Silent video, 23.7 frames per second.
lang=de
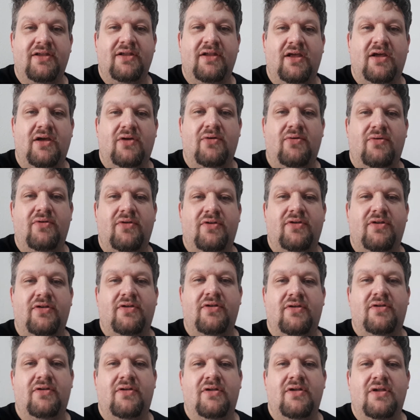Ja, und
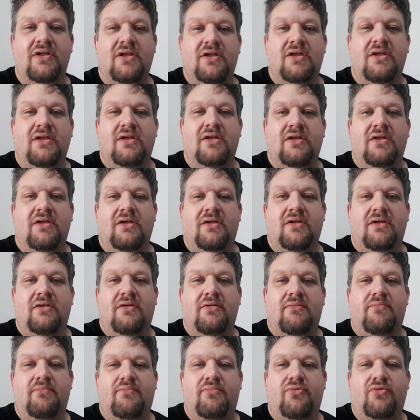äh,
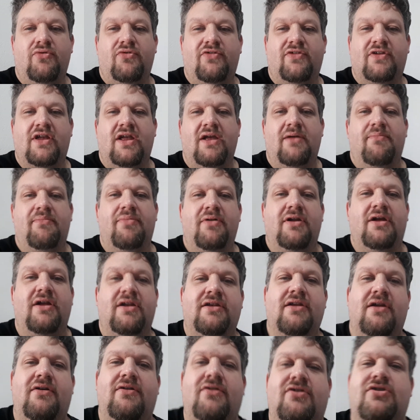Bruce Campbell
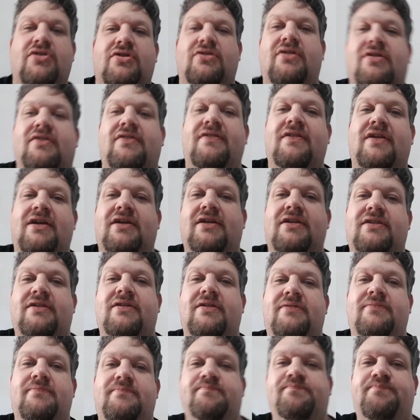hat auch schon gesagt,
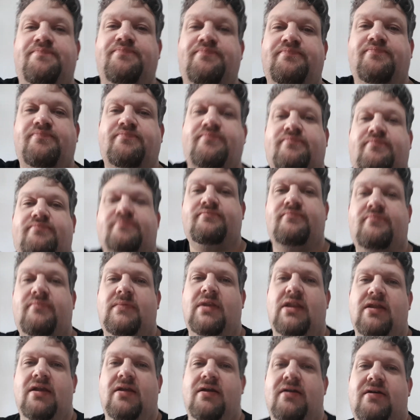
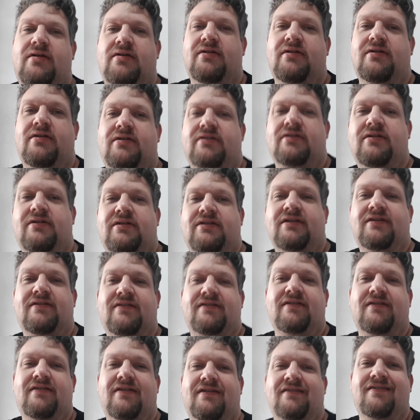äh, dass
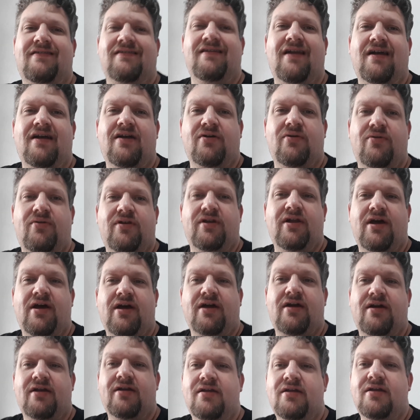das jetzt nach und
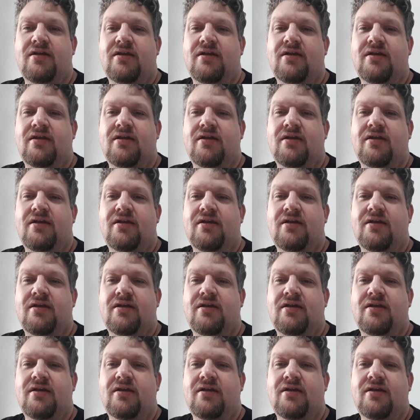nach